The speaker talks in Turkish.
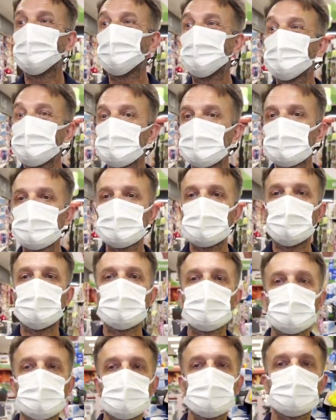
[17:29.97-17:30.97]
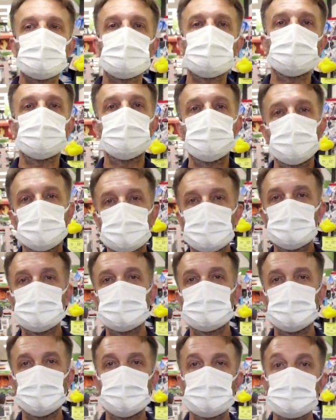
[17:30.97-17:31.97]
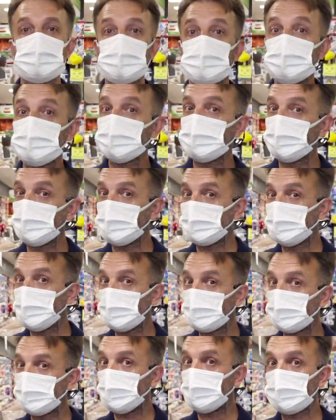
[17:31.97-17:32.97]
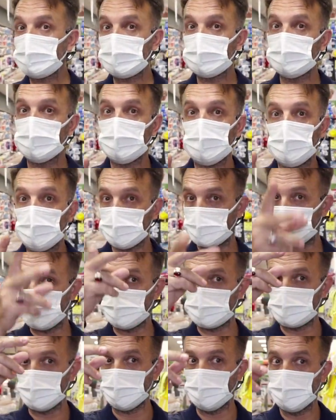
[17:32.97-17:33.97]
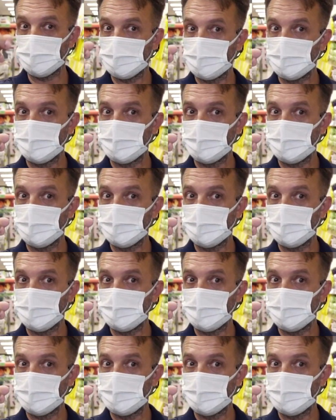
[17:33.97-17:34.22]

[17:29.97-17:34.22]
Onur Market'te bereket versin, bereket versin herkese.